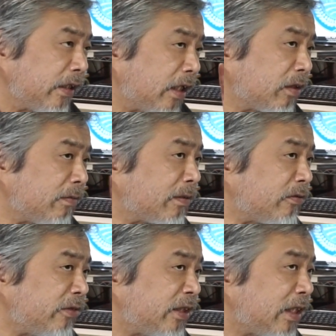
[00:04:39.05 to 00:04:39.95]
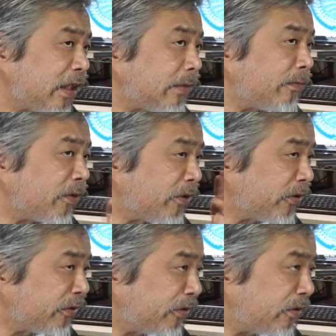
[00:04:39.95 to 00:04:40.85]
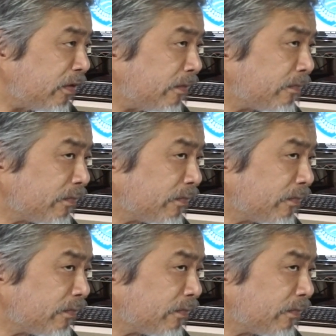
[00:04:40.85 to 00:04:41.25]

あとまあ軍事的にも平等